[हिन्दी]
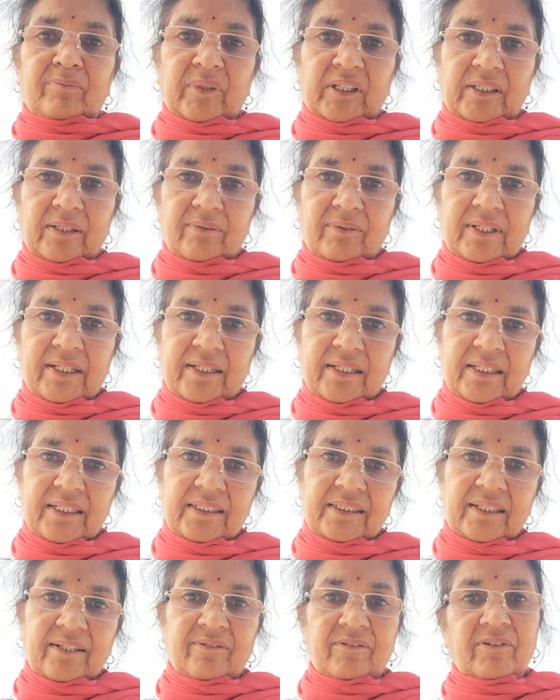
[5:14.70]
मतलब
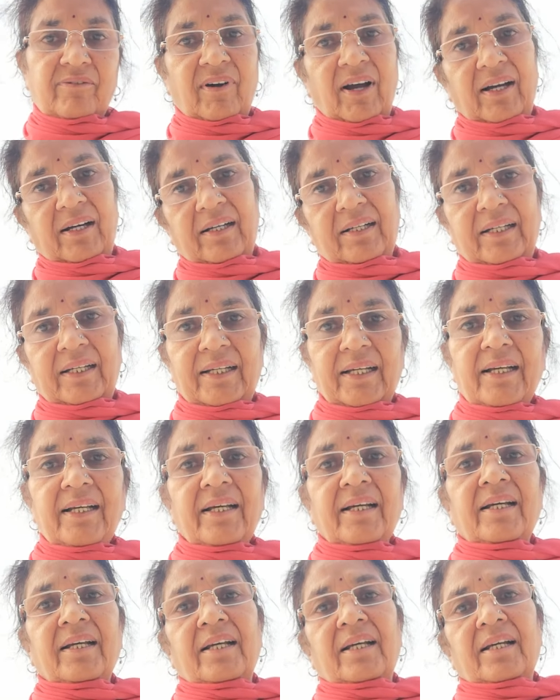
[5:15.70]
लड़की से विवाह करके
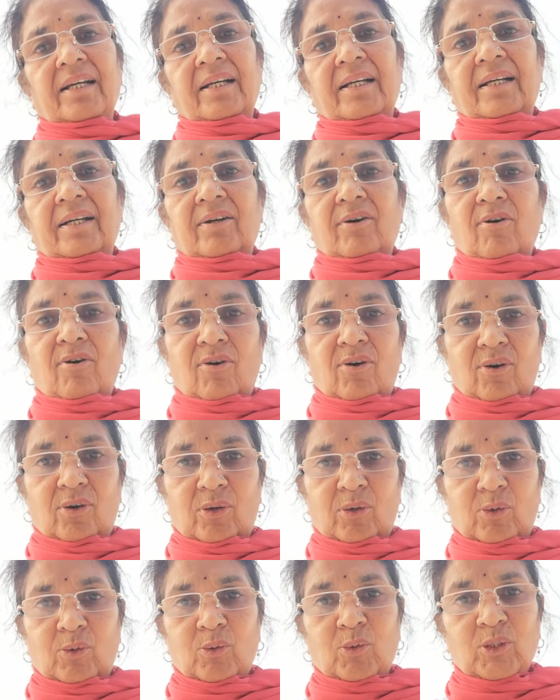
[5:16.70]

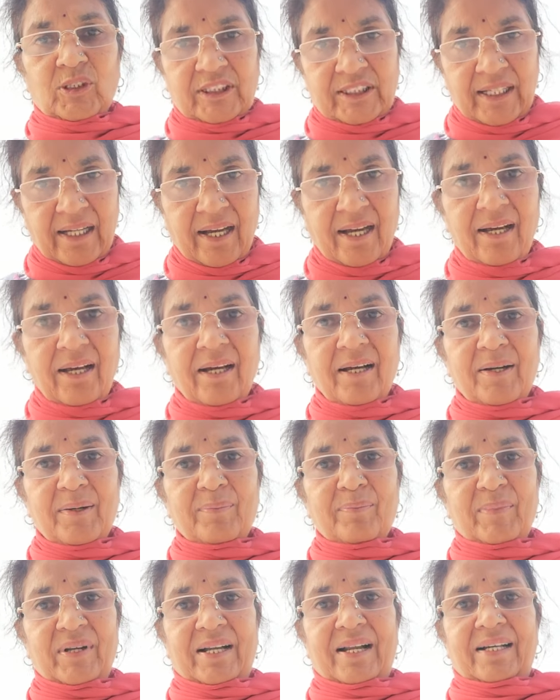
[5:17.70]
और खुशियाँ
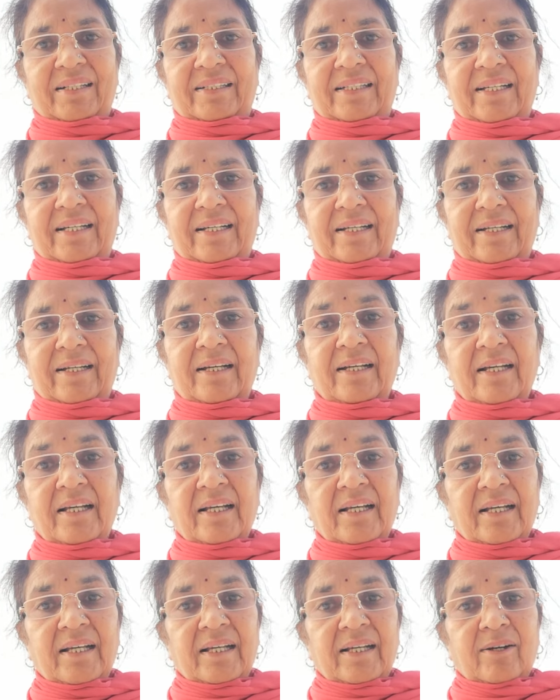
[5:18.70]
मनाते हैं
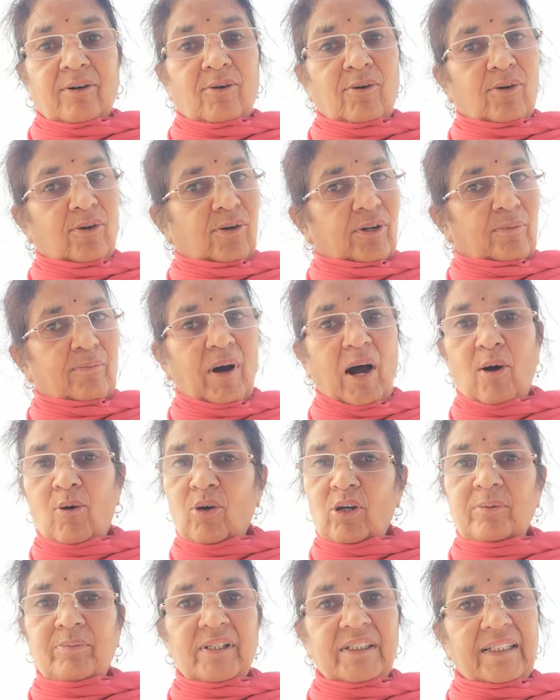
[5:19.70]
और
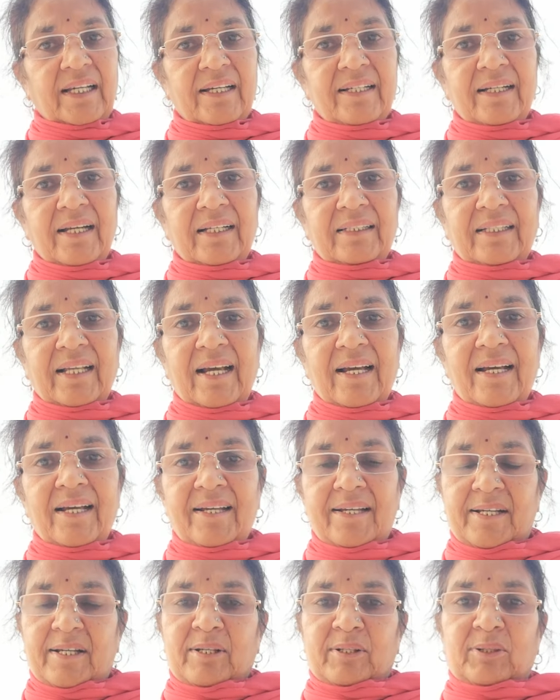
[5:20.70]
माहौल भी सही रहता है
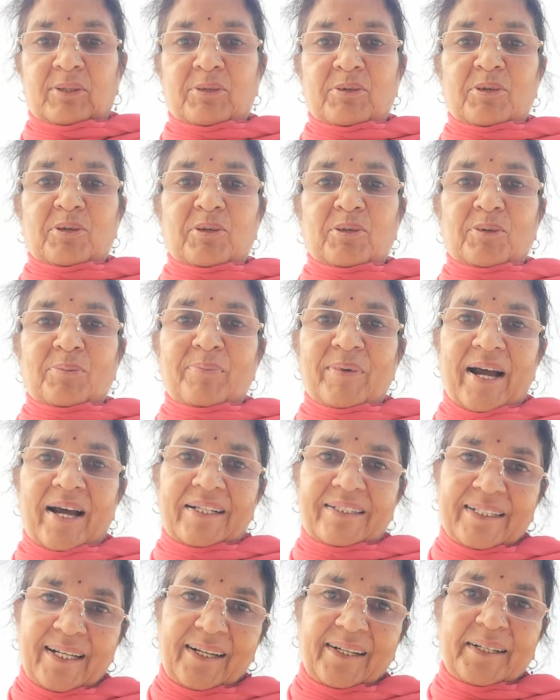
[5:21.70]
तो मैं
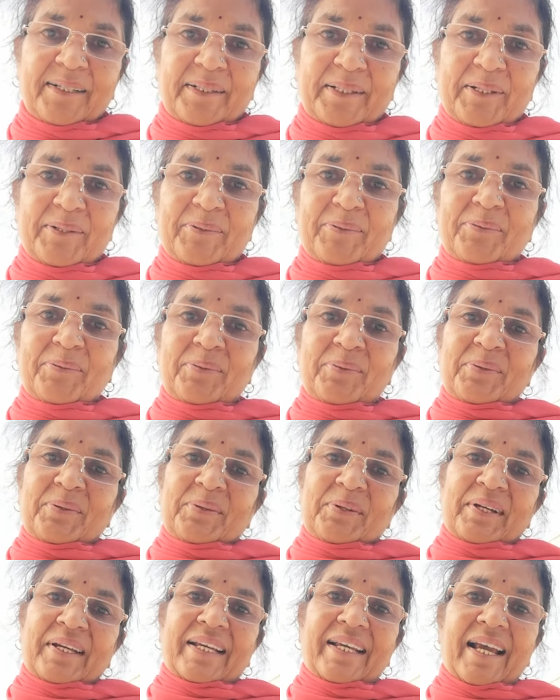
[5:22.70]
आशा करती हूँ
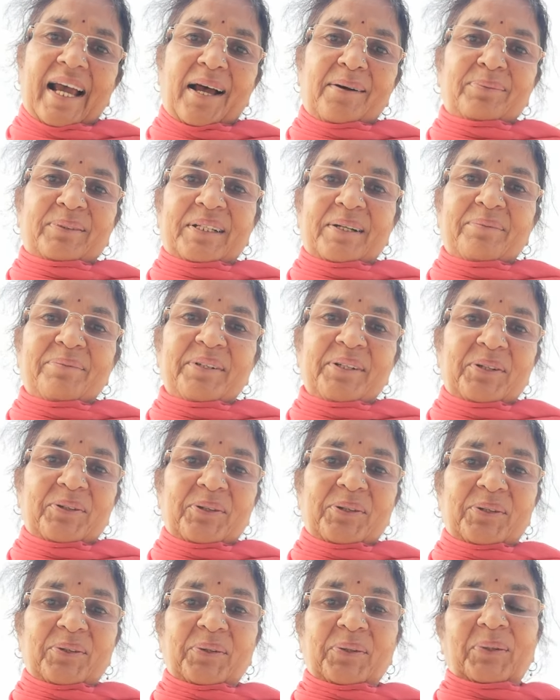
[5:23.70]
कि आप सभी
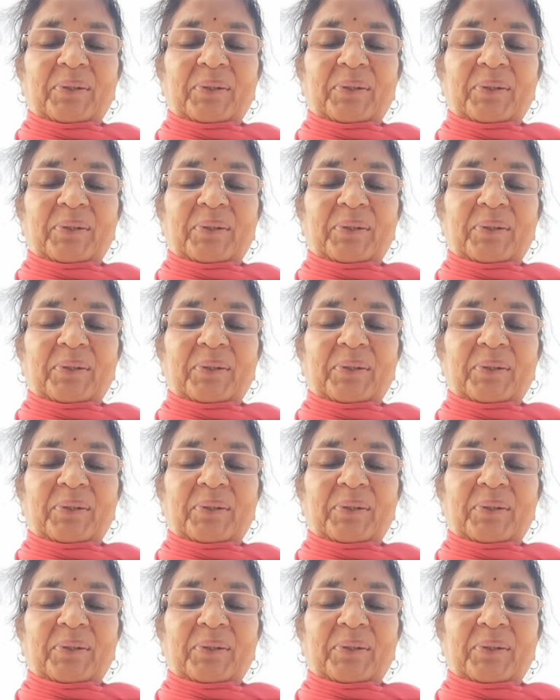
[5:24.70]
को